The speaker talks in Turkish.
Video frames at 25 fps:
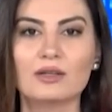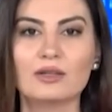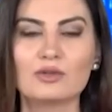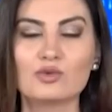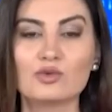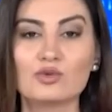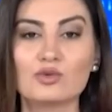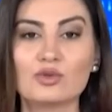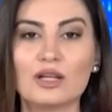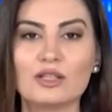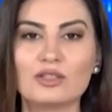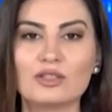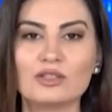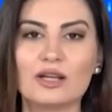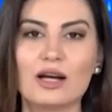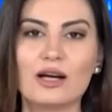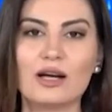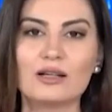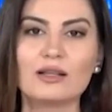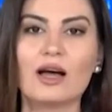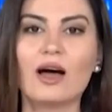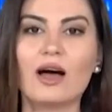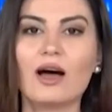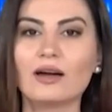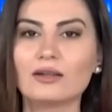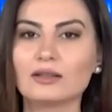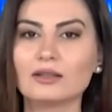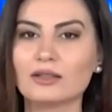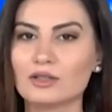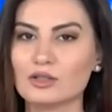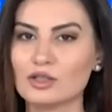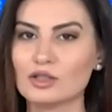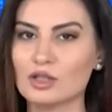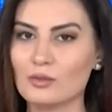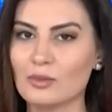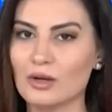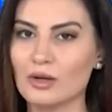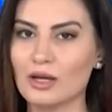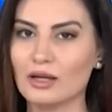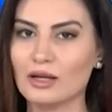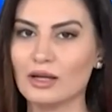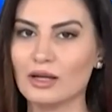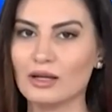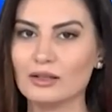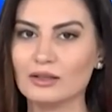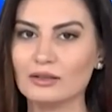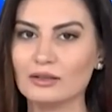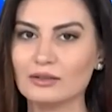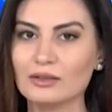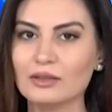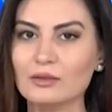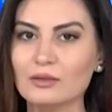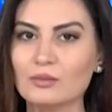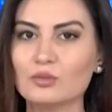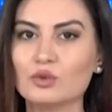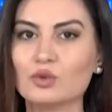süreçlerde hangi aşamaya gelindi